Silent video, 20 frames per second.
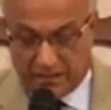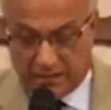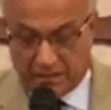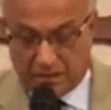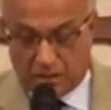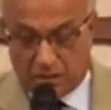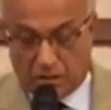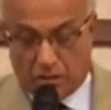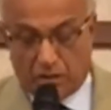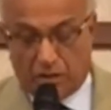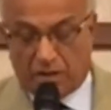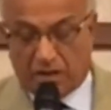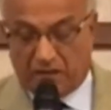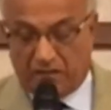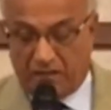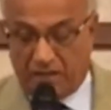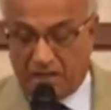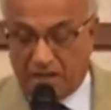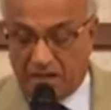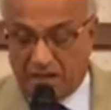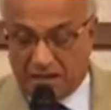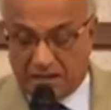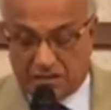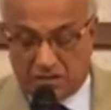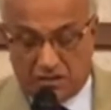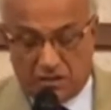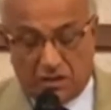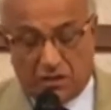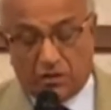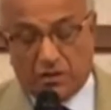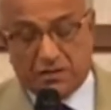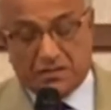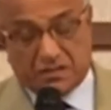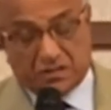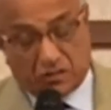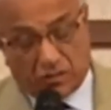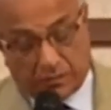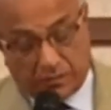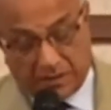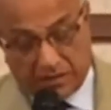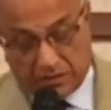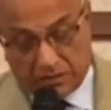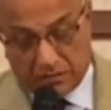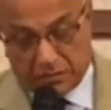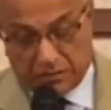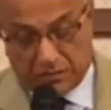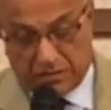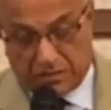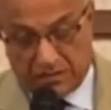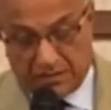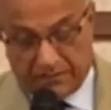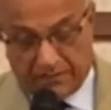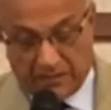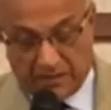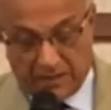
colui che viene dal cielo è sopra tutti